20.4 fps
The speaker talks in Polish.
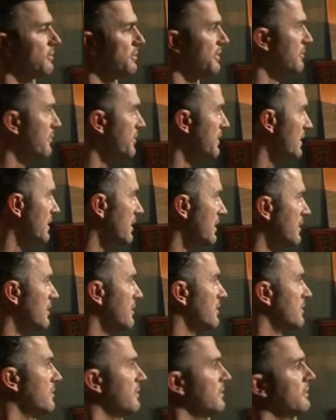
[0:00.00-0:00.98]
obejmuje
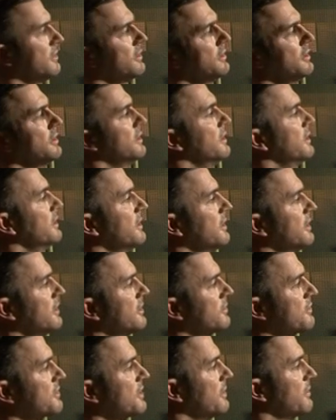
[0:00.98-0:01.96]
inną,
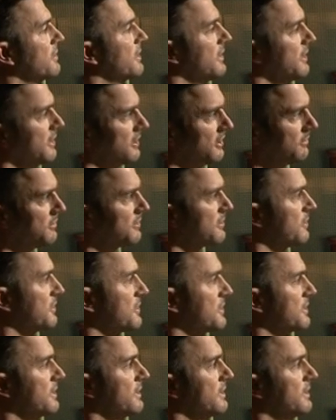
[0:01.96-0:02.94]
inną działkę i to być
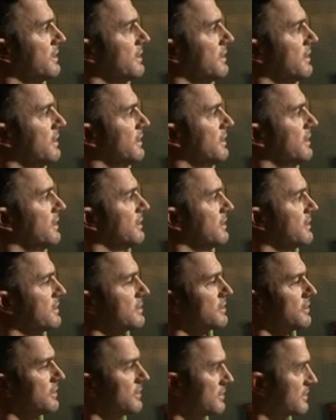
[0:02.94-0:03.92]
może
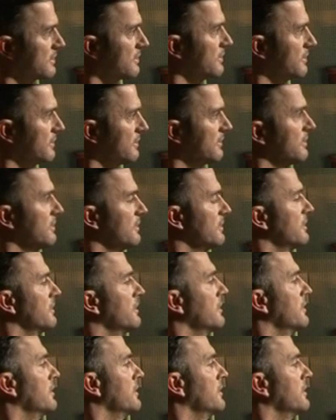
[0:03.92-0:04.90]
jest coś, co,
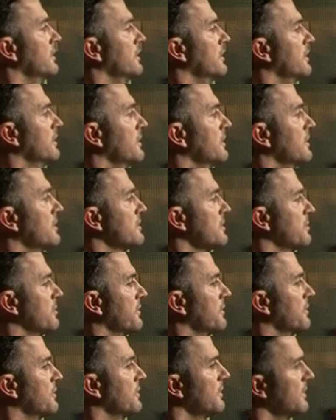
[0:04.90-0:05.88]
co
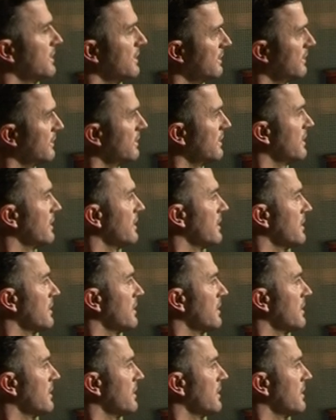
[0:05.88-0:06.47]
powoduje, ok,